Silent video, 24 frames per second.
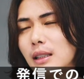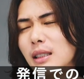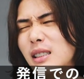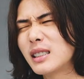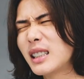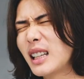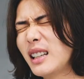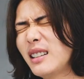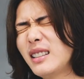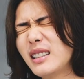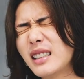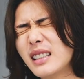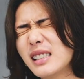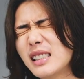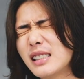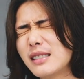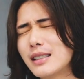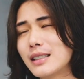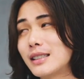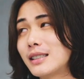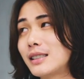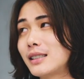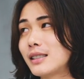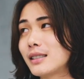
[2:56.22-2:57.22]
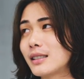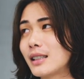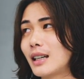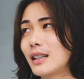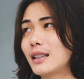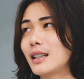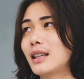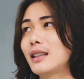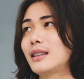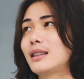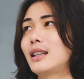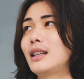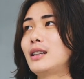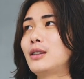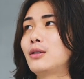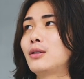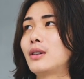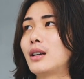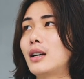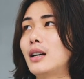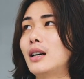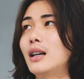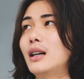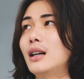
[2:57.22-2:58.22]
スタイルに関しては質感だったりと
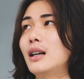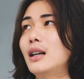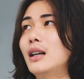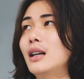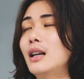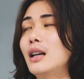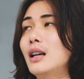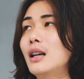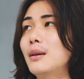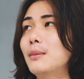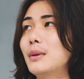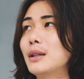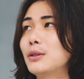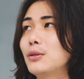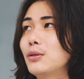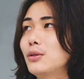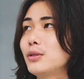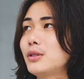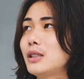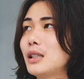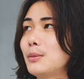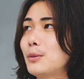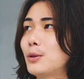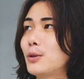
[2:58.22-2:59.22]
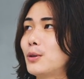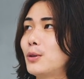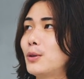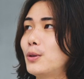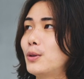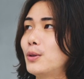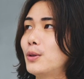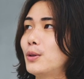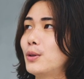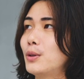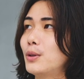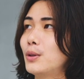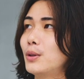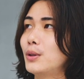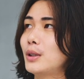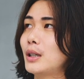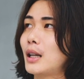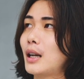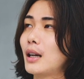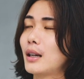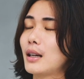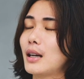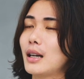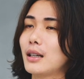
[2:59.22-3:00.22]
か、まあ、どうしてもこう
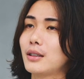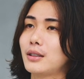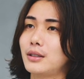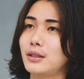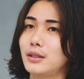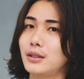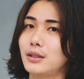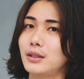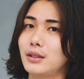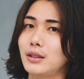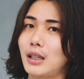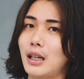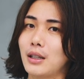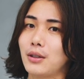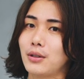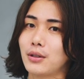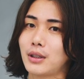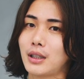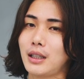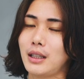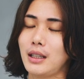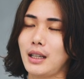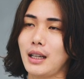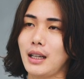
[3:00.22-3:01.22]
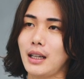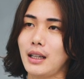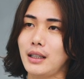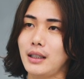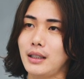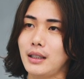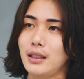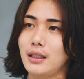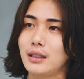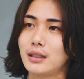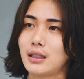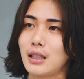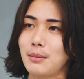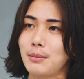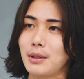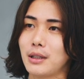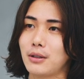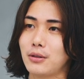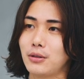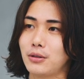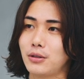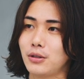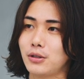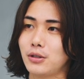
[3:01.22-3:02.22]
柔らかくあの綺麗に
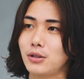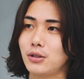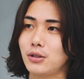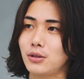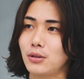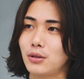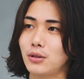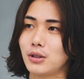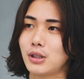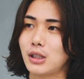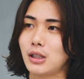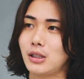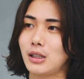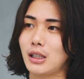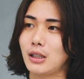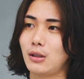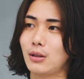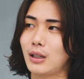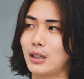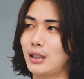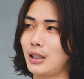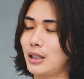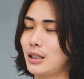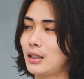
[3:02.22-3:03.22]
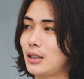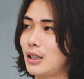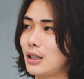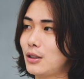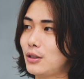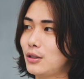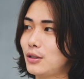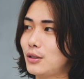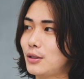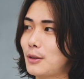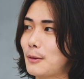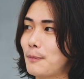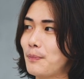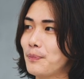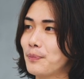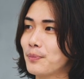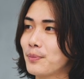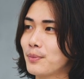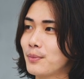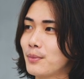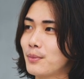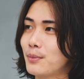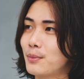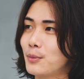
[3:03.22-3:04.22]
360度シルエットができてる
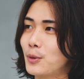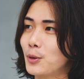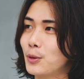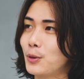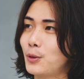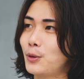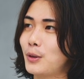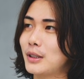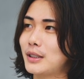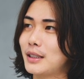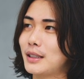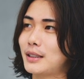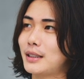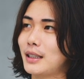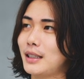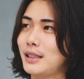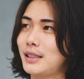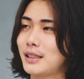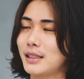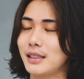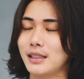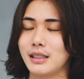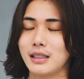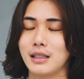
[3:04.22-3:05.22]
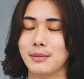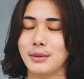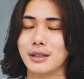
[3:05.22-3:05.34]
ものは絶対意識して